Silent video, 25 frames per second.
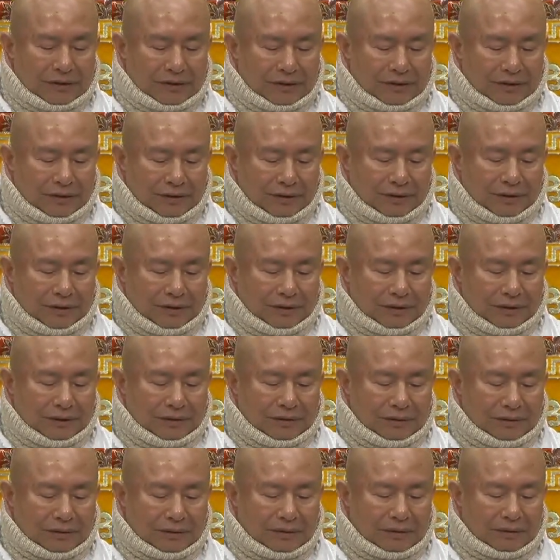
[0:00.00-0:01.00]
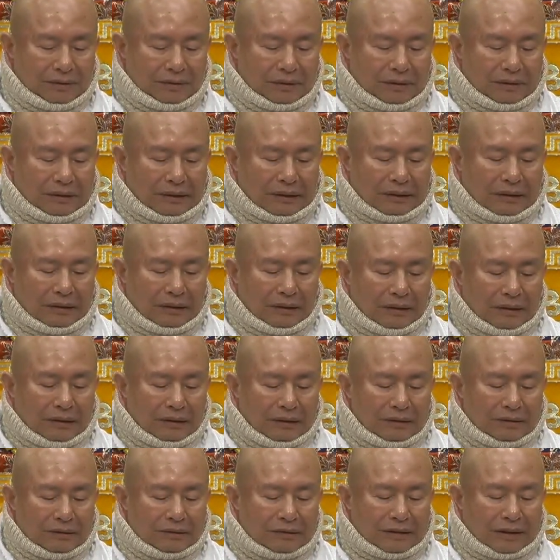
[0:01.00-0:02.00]
一
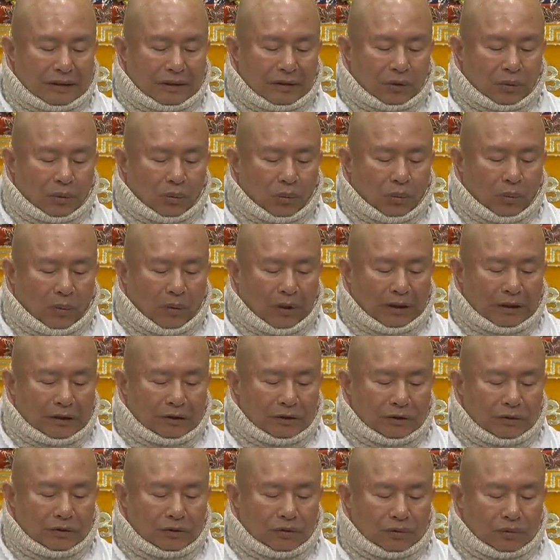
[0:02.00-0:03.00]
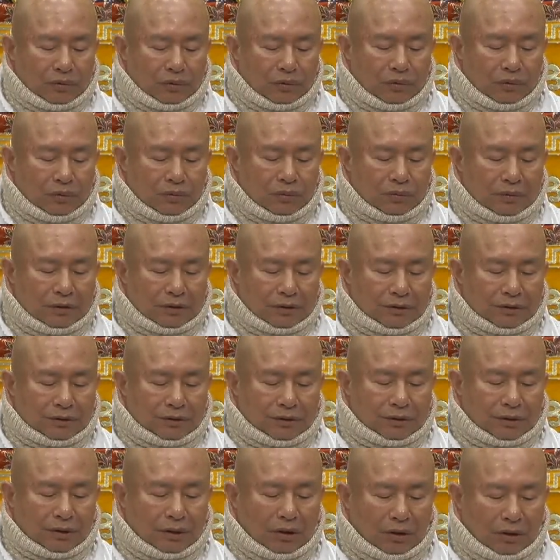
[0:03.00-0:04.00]
在外出的
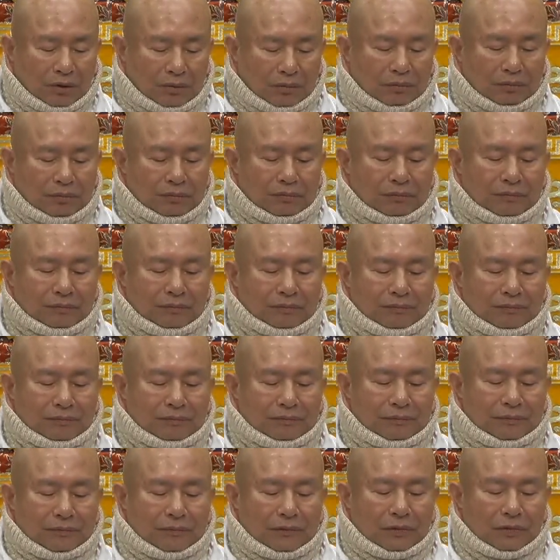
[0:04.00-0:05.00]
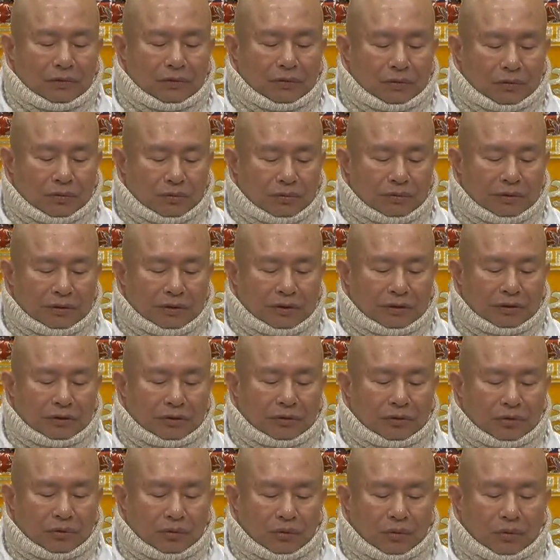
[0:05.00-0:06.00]
时候如何
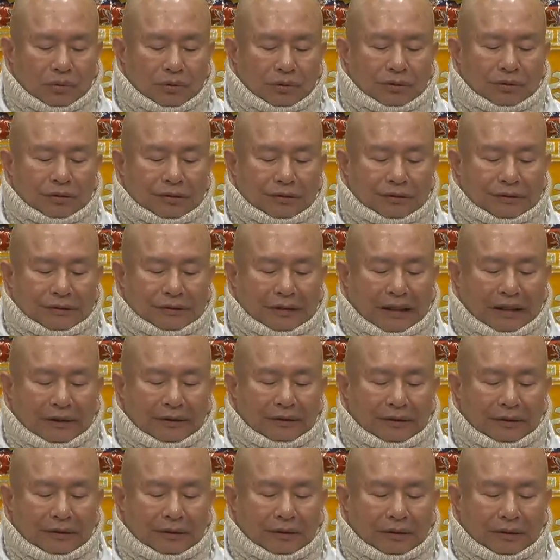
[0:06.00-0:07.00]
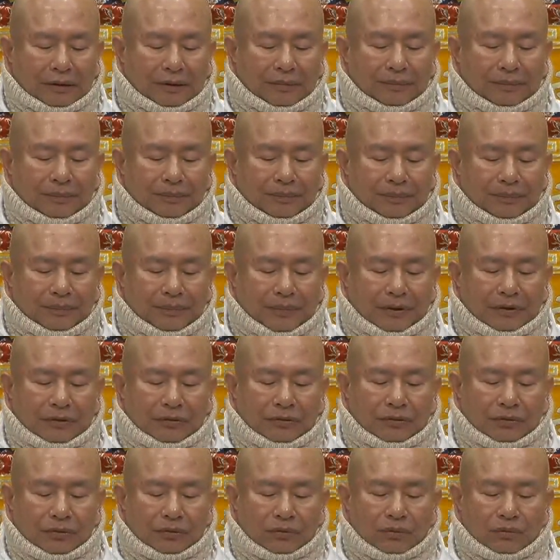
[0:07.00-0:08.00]
做三根
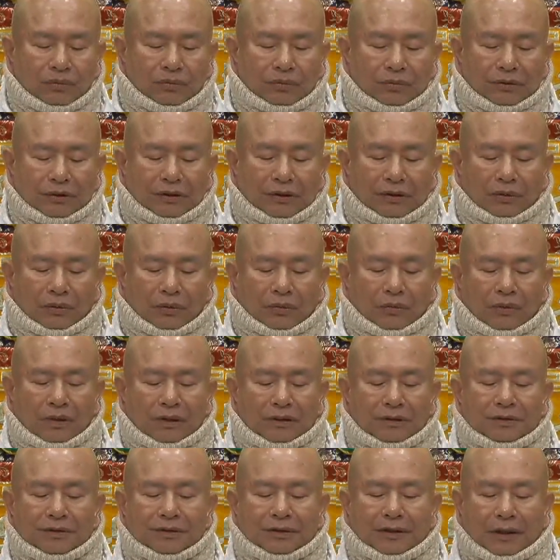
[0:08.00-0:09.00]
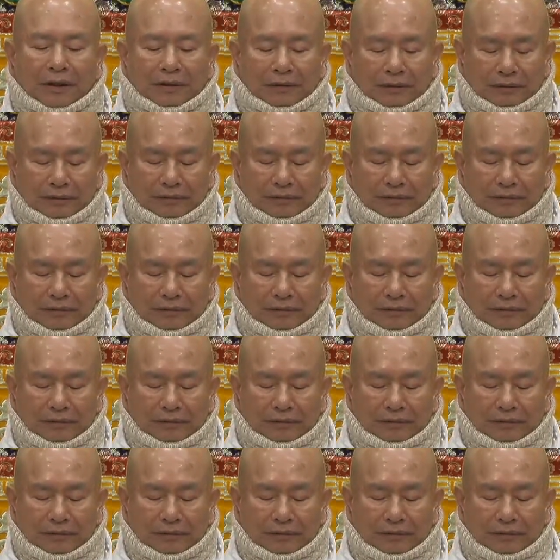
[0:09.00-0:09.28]
本助顶观想